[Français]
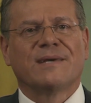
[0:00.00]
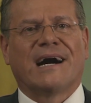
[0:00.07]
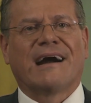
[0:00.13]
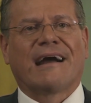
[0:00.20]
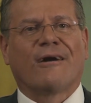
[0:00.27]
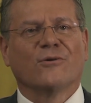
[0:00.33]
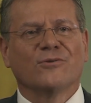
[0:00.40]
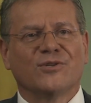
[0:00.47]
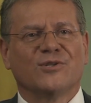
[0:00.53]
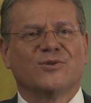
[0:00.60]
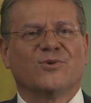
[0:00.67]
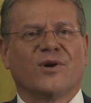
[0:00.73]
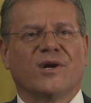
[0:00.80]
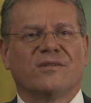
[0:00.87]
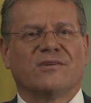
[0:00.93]
bien
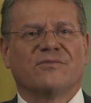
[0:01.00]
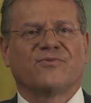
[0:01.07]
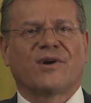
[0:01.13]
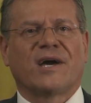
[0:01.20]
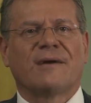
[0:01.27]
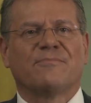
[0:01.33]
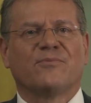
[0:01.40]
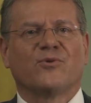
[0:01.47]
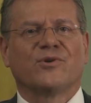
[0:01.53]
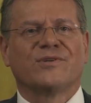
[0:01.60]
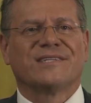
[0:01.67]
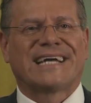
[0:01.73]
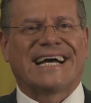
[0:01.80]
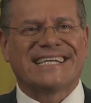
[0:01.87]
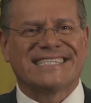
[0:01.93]
continuer d'œuvrer pour une
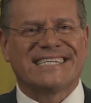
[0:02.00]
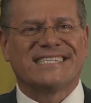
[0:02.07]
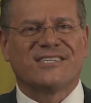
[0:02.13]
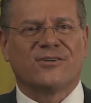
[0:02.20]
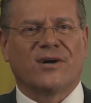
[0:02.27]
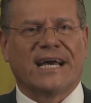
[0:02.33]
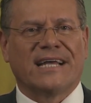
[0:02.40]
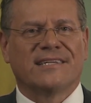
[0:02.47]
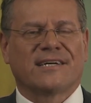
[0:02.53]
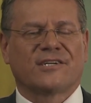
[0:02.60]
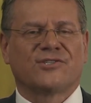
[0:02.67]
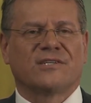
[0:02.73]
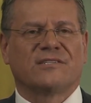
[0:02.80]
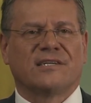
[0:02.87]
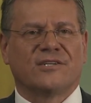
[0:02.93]
transition
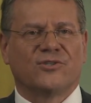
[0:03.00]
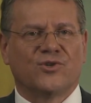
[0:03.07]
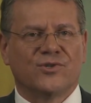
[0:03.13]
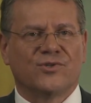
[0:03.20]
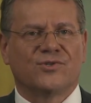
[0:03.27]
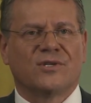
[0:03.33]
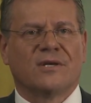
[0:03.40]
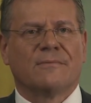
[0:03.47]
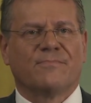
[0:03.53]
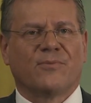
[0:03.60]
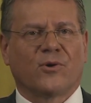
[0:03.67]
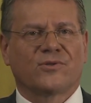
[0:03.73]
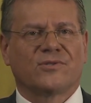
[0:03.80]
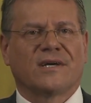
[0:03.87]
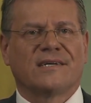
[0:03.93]
énergétique juste,
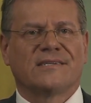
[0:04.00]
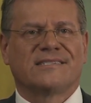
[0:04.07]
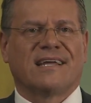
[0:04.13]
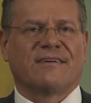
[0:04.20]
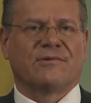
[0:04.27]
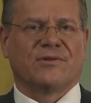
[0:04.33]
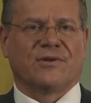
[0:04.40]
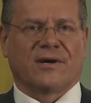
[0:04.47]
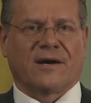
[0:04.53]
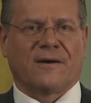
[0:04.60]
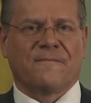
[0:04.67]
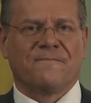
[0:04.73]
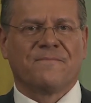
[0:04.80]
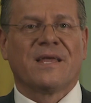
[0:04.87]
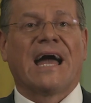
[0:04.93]
porteuse d'avenir.
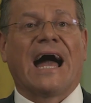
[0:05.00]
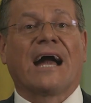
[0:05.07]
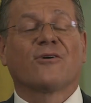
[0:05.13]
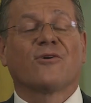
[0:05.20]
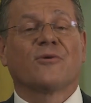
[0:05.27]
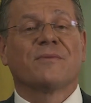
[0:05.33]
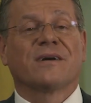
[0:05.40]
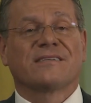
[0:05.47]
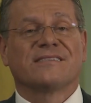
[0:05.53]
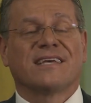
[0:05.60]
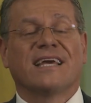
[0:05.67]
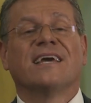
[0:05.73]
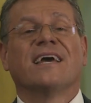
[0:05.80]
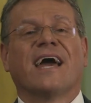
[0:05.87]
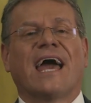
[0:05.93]
Encore
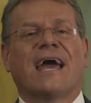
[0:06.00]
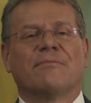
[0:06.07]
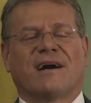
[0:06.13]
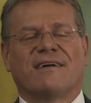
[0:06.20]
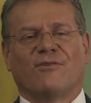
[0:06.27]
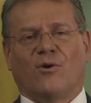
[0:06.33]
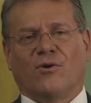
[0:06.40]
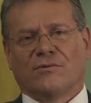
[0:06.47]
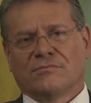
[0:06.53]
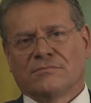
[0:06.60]
merci et bravo.